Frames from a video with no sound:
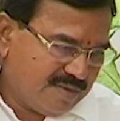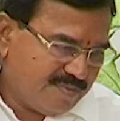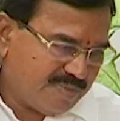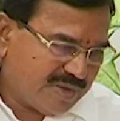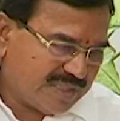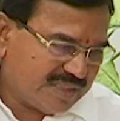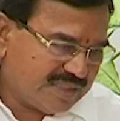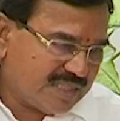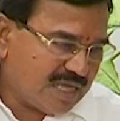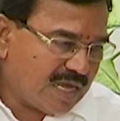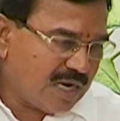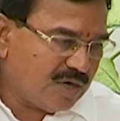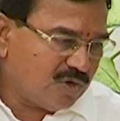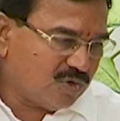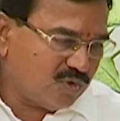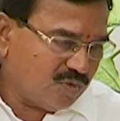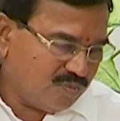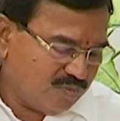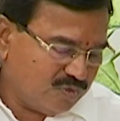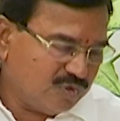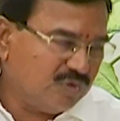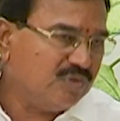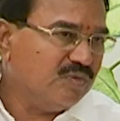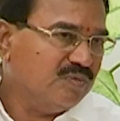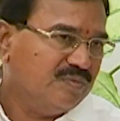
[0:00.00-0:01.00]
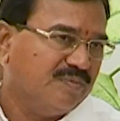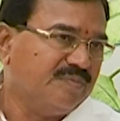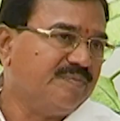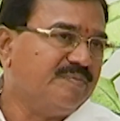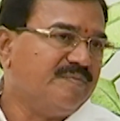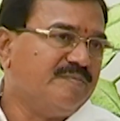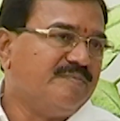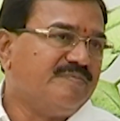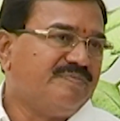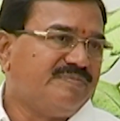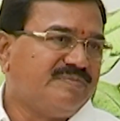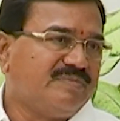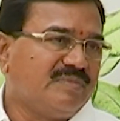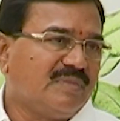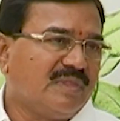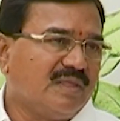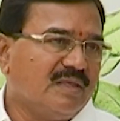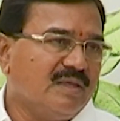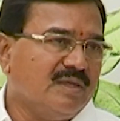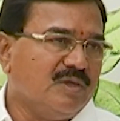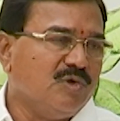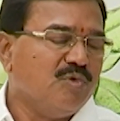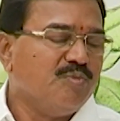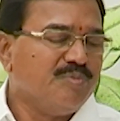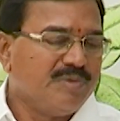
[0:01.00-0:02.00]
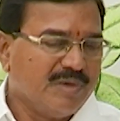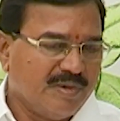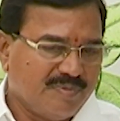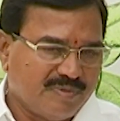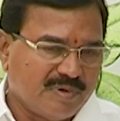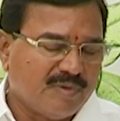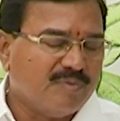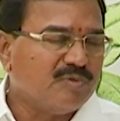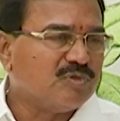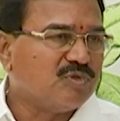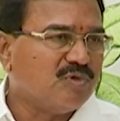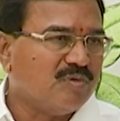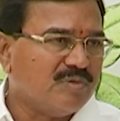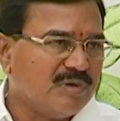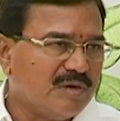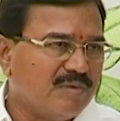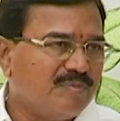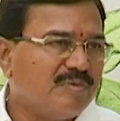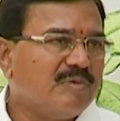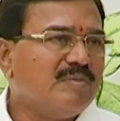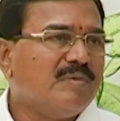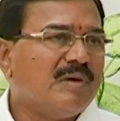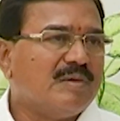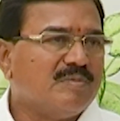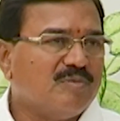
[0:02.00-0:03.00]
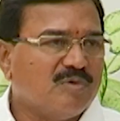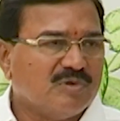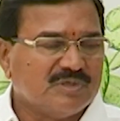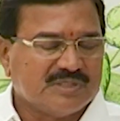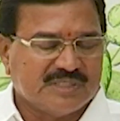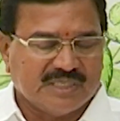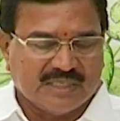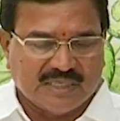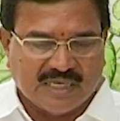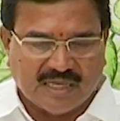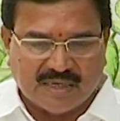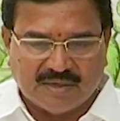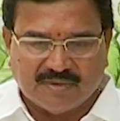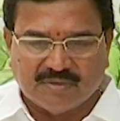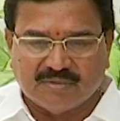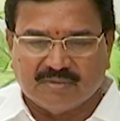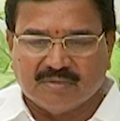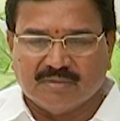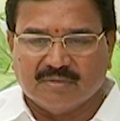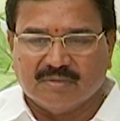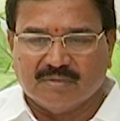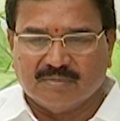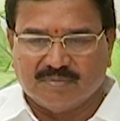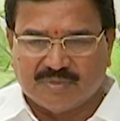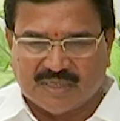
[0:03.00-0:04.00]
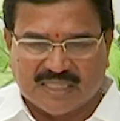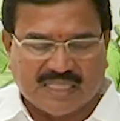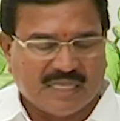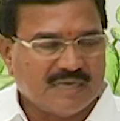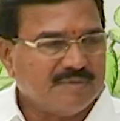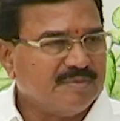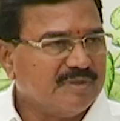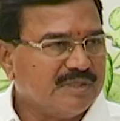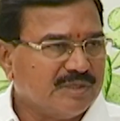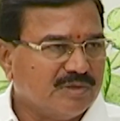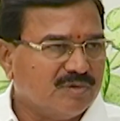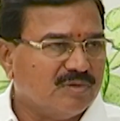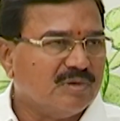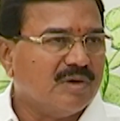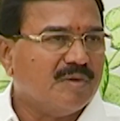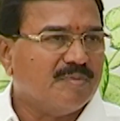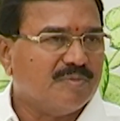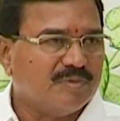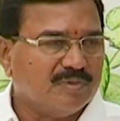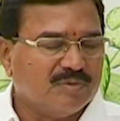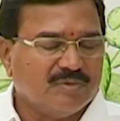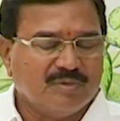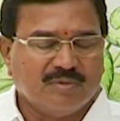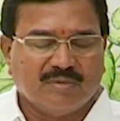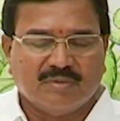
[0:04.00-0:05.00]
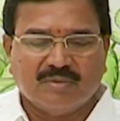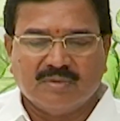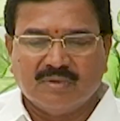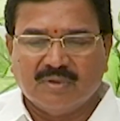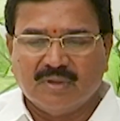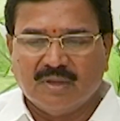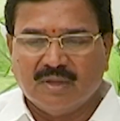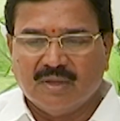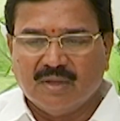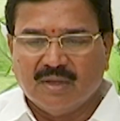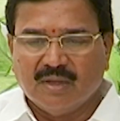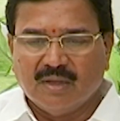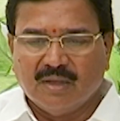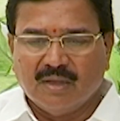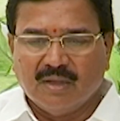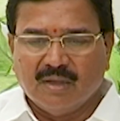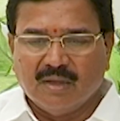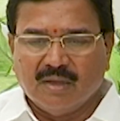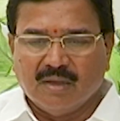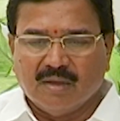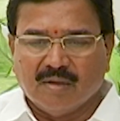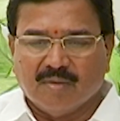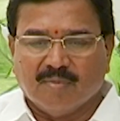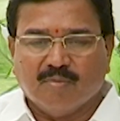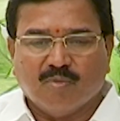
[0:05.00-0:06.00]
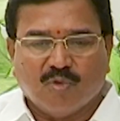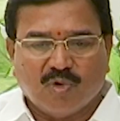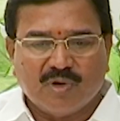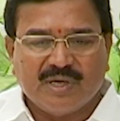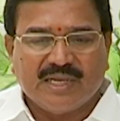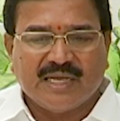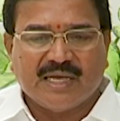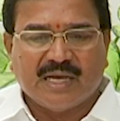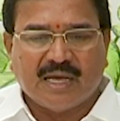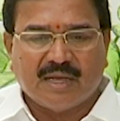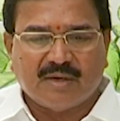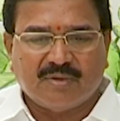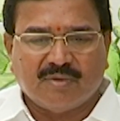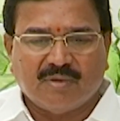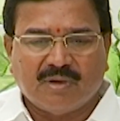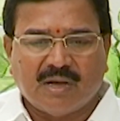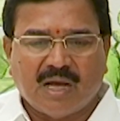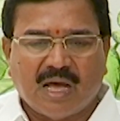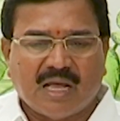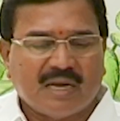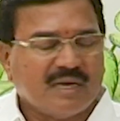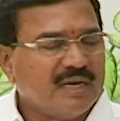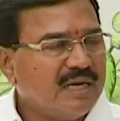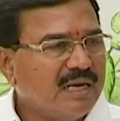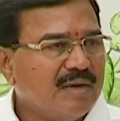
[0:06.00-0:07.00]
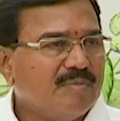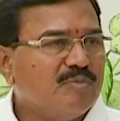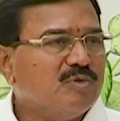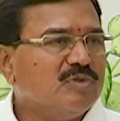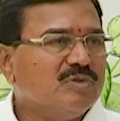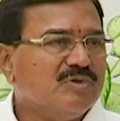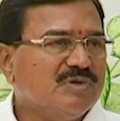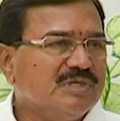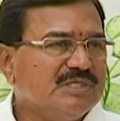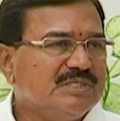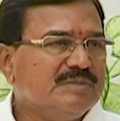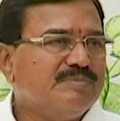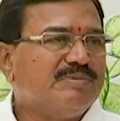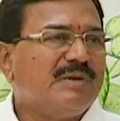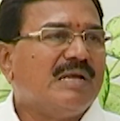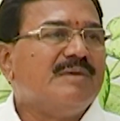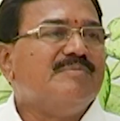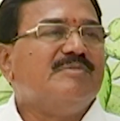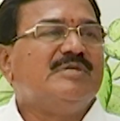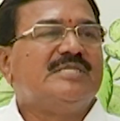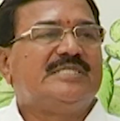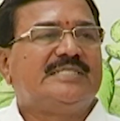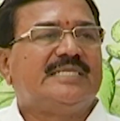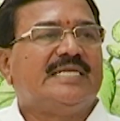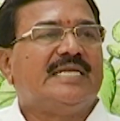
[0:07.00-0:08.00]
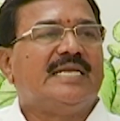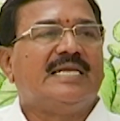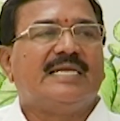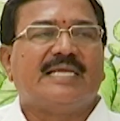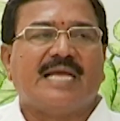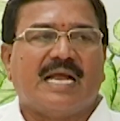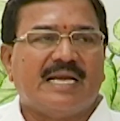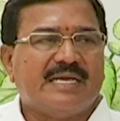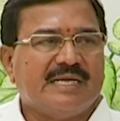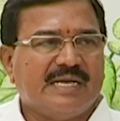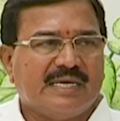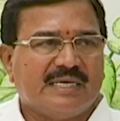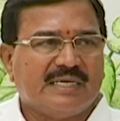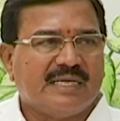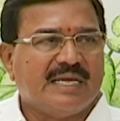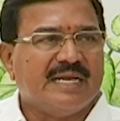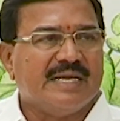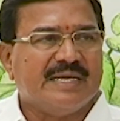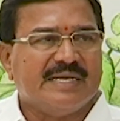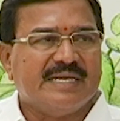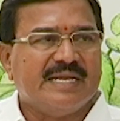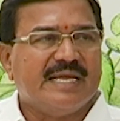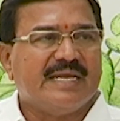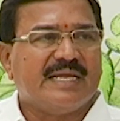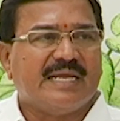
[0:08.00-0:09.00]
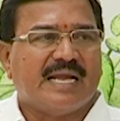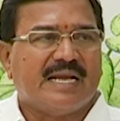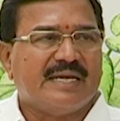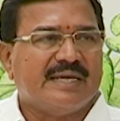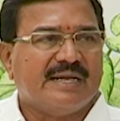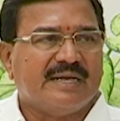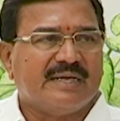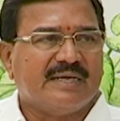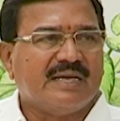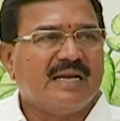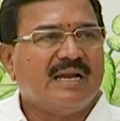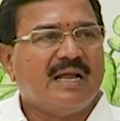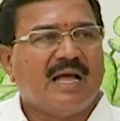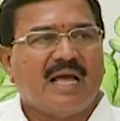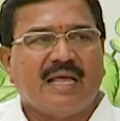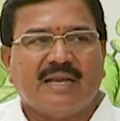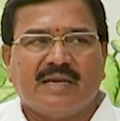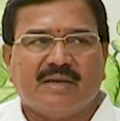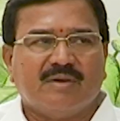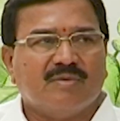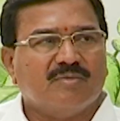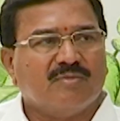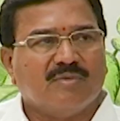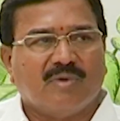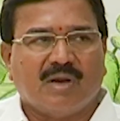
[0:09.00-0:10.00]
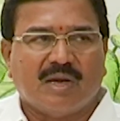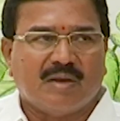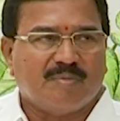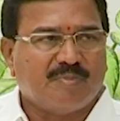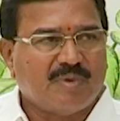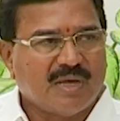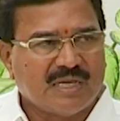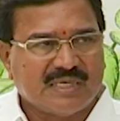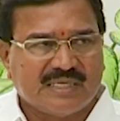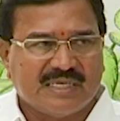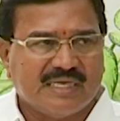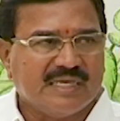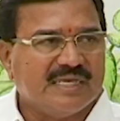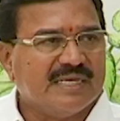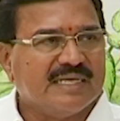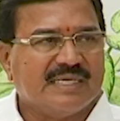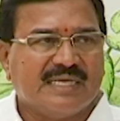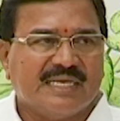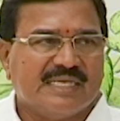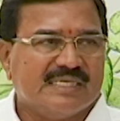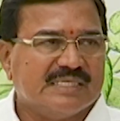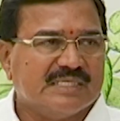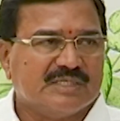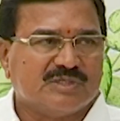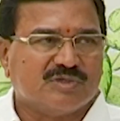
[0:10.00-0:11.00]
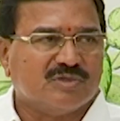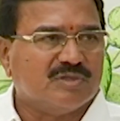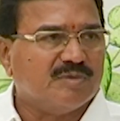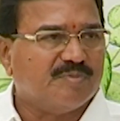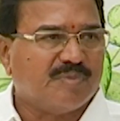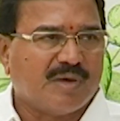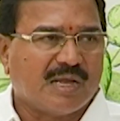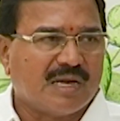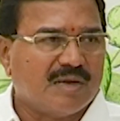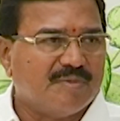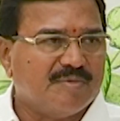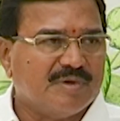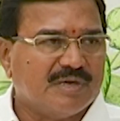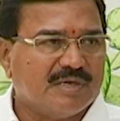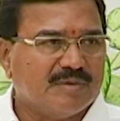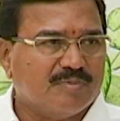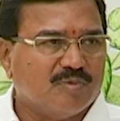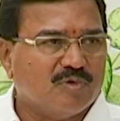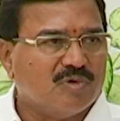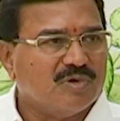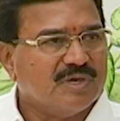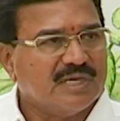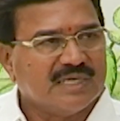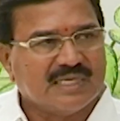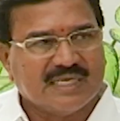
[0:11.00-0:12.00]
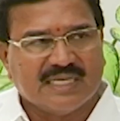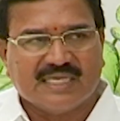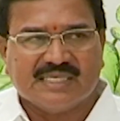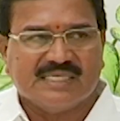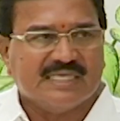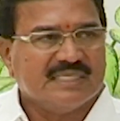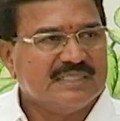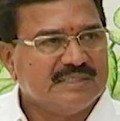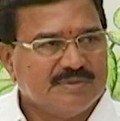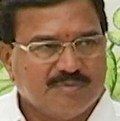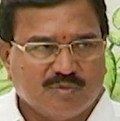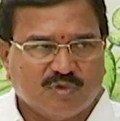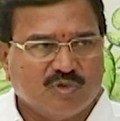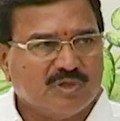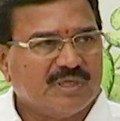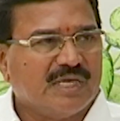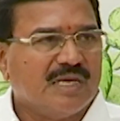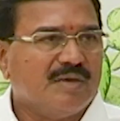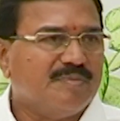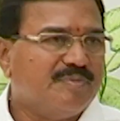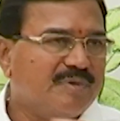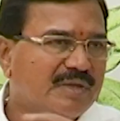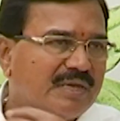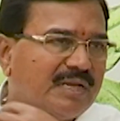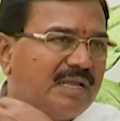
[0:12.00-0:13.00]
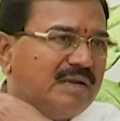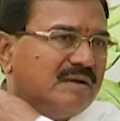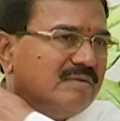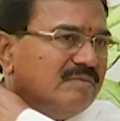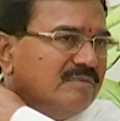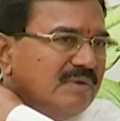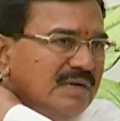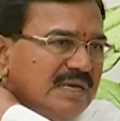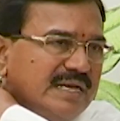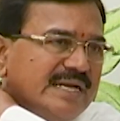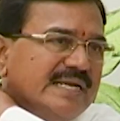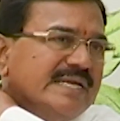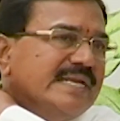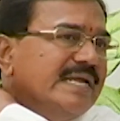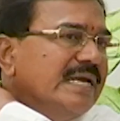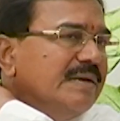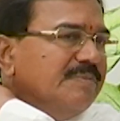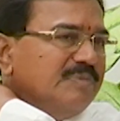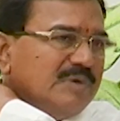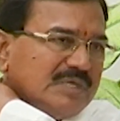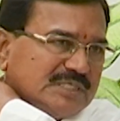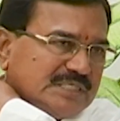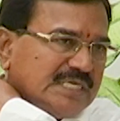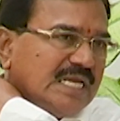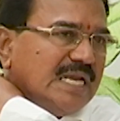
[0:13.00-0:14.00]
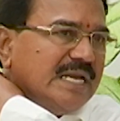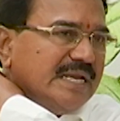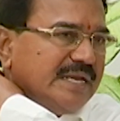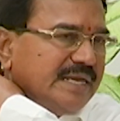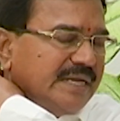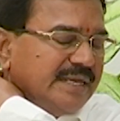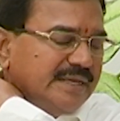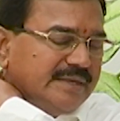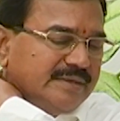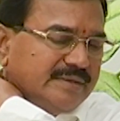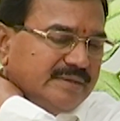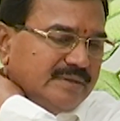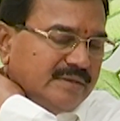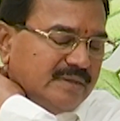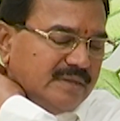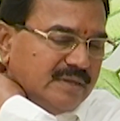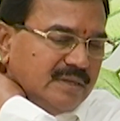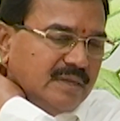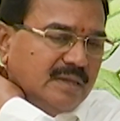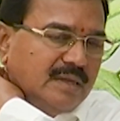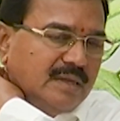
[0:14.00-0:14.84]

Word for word: పద్నాలుగుకు ముందు యూపీఏ ప్రభుత్వం ఉన్నప్పుడు మన్మోహన్ సింగ్ గారు ప్రధానమంత్రి ఉన్నప్పుడు మోడీ గారు ఒక ఆరు నెలల ముందు నుంచి ప్రైమ్ మినిస్టర్ క్యాండిడేట్గా ఎన్డీఏ క్యాండిడేట్గా ఆయన వాళ్ళ పార్టీ డిక్లేర్ చేసుకుంది పార్లమెంటరీ బోర్డు డిక్లేర్ చేసి ముందుకు వెళ్ళిపోయినారు వాళ్ళ ఎన్డీఏ పక్షాలని ఎస్